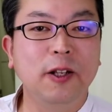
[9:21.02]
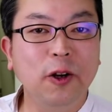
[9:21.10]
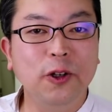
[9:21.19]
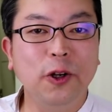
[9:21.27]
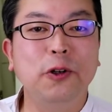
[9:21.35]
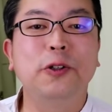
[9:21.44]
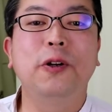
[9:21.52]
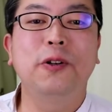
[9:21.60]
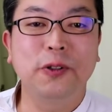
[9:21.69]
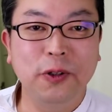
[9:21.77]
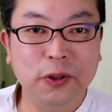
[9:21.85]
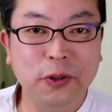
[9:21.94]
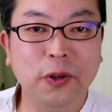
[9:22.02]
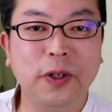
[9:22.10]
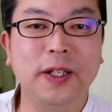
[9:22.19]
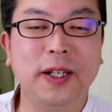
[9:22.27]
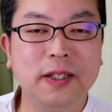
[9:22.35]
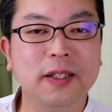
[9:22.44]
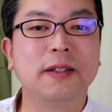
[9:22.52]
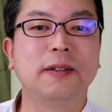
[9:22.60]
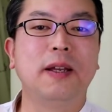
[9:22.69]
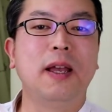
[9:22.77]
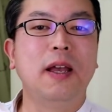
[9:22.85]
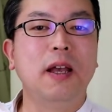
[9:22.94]
今日のフロークの動画です。
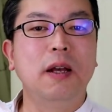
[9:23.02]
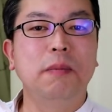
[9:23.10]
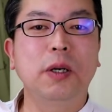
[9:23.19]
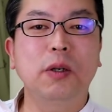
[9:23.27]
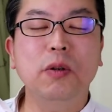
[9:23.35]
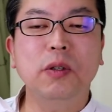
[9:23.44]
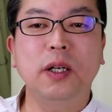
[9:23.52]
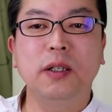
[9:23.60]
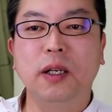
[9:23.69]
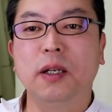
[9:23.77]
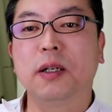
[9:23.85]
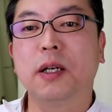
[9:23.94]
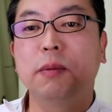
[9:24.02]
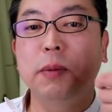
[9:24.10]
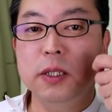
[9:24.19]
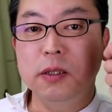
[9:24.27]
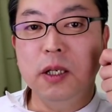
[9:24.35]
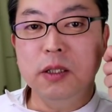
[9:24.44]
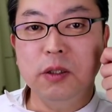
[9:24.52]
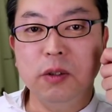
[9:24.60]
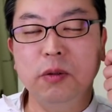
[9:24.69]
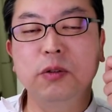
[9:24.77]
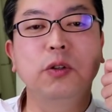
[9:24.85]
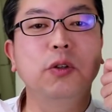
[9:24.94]
今回ね、マッサージ
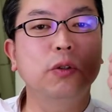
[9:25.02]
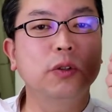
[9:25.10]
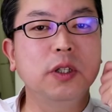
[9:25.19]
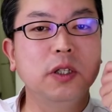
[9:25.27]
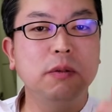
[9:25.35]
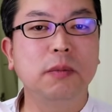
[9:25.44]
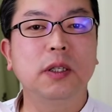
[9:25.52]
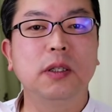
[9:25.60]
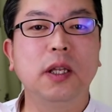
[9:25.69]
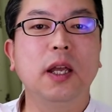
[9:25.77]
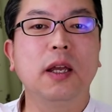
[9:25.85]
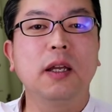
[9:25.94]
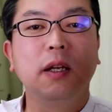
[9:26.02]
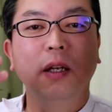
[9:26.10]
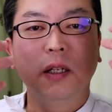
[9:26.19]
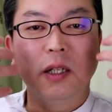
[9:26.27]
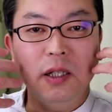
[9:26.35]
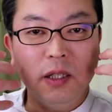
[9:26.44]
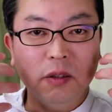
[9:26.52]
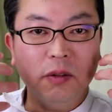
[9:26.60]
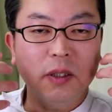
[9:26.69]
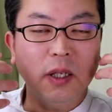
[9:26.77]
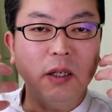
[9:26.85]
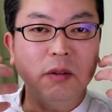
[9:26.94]
を強くしてしまって筋肉
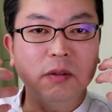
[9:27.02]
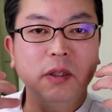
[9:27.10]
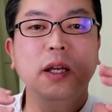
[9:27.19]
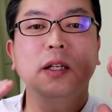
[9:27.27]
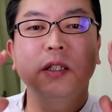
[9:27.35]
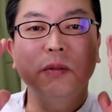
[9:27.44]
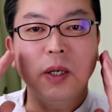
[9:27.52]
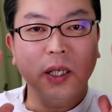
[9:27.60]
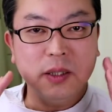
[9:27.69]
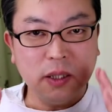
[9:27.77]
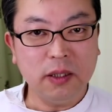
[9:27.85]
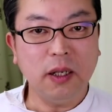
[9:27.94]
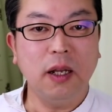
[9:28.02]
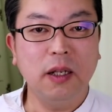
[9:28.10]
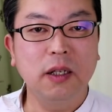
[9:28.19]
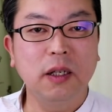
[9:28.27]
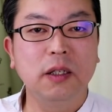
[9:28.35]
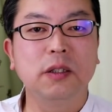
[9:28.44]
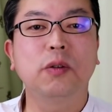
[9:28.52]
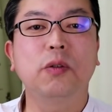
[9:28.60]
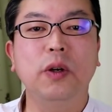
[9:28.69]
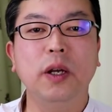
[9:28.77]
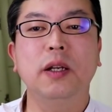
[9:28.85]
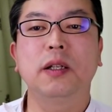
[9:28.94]
がたるんでシワができた。そ
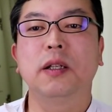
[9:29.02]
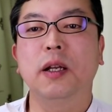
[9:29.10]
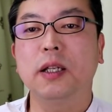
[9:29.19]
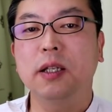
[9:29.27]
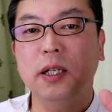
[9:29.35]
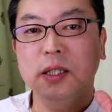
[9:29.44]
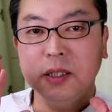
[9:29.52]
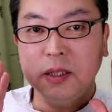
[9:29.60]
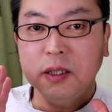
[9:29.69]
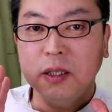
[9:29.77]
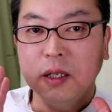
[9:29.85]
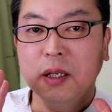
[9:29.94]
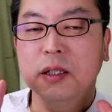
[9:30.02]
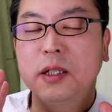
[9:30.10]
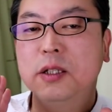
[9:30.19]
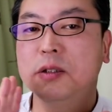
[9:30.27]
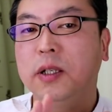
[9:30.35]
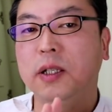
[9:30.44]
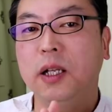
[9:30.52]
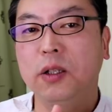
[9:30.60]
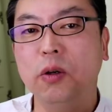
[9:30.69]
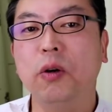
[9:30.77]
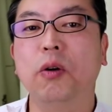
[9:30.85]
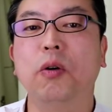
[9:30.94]
こへ新しい血液な
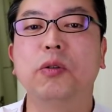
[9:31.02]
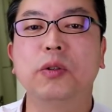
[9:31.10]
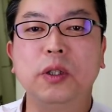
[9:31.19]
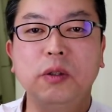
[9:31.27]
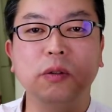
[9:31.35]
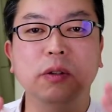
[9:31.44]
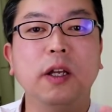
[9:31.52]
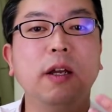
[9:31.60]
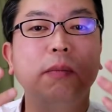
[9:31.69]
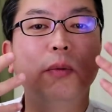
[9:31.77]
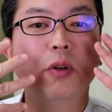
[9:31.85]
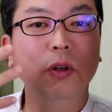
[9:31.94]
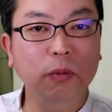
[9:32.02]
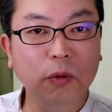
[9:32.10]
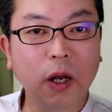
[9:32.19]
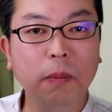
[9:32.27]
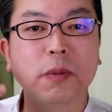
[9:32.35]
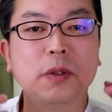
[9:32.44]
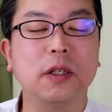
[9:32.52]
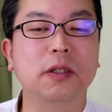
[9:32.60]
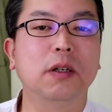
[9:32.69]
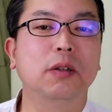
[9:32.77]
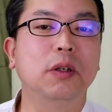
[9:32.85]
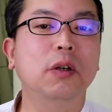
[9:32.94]
どを送り込んでボリュームをアップさ
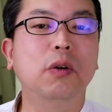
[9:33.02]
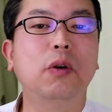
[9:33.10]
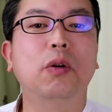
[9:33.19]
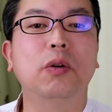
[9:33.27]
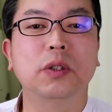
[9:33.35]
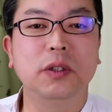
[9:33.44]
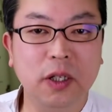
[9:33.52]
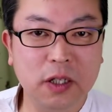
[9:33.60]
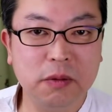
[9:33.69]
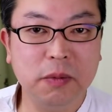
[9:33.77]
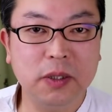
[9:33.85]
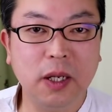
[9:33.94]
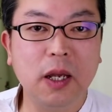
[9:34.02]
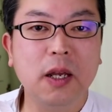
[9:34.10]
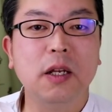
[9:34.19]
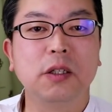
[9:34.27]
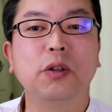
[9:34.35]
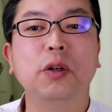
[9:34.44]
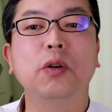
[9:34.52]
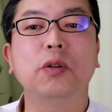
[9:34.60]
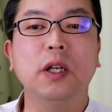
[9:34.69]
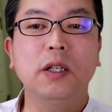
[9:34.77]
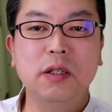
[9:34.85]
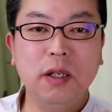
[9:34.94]
せるという方法をお伝えしました。それを
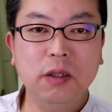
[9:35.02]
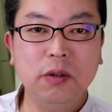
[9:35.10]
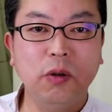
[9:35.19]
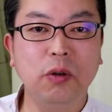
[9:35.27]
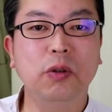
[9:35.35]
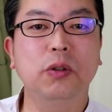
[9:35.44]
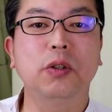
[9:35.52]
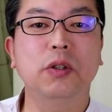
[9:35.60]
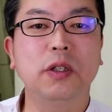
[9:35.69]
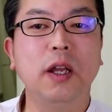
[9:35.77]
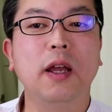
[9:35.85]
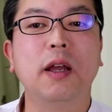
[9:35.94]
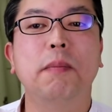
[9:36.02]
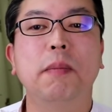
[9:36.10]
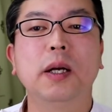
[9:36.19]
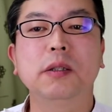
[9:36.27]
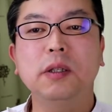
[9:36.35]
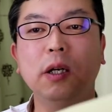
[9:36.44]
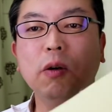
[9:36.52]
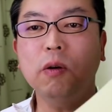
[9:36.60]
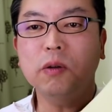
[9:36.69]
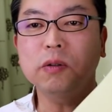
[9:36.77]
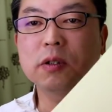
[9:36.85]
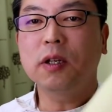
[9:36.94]
助ける方法として枕
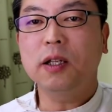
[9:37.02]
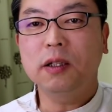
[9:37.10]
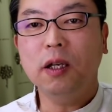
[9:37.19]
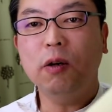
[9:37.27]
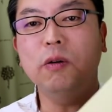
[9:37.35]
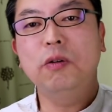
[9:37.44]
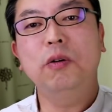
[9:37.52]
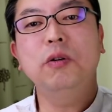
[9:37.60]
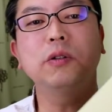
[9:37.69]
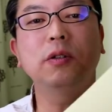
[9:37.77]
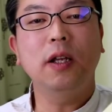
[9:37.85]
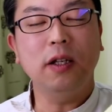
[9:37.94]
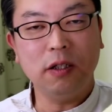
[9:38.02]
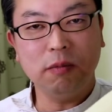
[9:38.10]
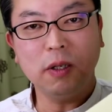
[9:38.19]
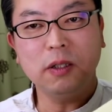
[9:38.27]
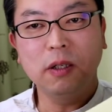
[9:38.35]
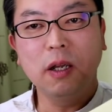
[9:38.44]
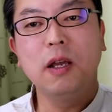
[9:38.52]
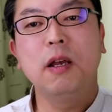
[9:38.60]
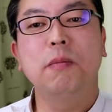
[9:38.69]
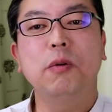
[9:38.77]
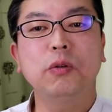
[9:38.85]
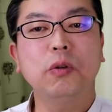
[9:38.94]
を使った方法をお伝えします。
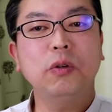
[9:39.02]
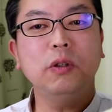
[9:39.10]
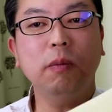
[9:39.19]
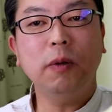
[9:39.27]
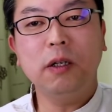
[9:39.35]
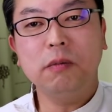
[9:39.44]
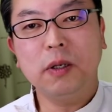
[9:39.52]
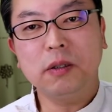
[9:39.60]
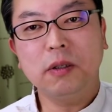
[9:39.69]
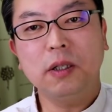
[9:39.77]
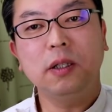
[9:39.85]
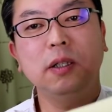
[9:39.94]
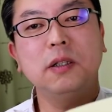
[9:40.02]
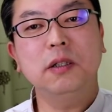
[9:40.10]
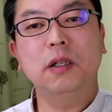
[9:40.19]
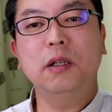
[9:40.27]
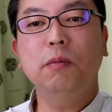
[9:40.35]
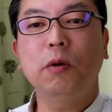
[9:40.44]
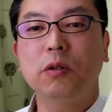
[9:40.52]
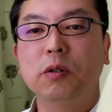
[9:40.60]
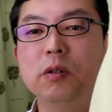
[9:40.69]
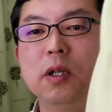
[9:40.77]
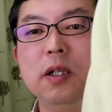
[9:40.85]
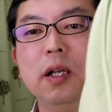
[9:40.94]
もうどこにでもある枕でいいんですけども、
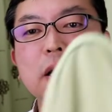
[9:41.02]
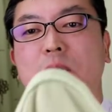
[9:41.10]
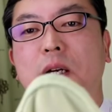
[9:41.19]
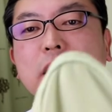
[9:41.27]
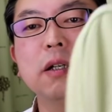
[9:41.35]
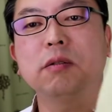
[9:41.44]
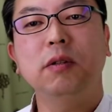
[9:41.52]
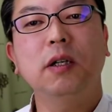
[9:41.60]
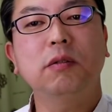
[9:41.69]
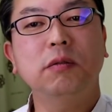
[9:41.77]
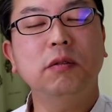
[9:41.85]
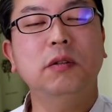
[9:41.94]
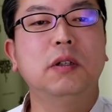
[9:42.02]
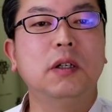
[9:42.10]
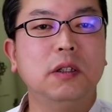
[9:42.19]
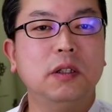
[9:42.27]
そんなにね高くなく